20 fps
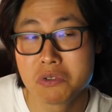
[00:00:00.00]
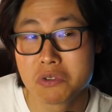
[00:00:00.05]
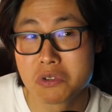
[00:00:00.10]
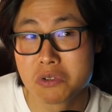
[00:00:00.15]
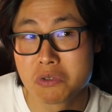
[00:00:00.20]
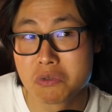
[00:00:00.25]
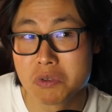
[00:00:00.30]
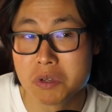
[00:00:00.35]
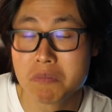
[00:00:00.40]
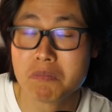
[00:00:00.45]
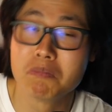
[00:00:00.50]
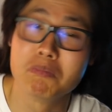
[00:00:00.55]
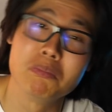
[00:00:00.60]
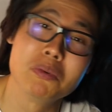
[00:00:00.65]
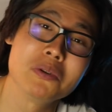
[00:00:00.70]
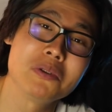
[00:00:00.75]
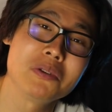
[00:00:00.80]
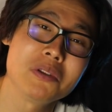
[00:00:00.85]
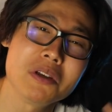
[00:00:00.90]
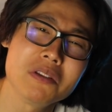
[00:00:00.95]
je suis
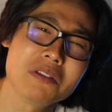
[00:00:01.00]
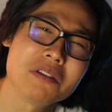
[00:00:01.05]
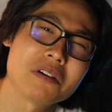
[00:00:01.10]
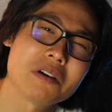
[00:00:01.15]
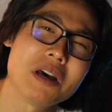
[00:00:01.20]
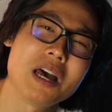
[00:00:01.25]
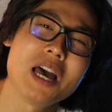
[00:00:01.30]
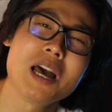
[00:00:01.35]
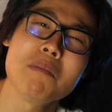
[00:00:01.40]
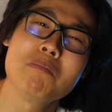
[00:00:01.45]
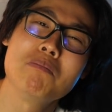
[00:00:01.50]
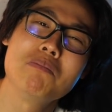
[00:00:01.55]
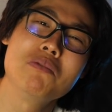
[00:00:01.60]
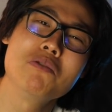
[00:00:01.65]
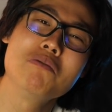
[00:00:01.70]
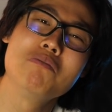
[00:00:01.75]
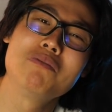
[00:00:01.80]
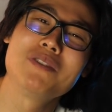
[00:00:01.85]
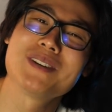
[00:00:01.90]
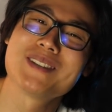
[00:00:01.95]
peut-être un
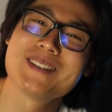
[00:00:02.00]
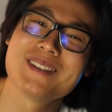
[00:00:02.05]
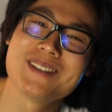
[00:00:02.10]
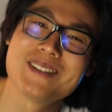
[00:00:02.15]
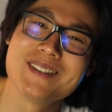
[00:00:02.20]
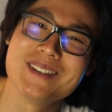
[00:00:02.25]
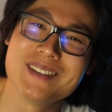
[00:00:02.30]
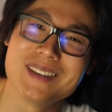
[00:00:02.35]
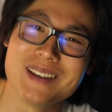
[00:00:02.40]
peu moins sexy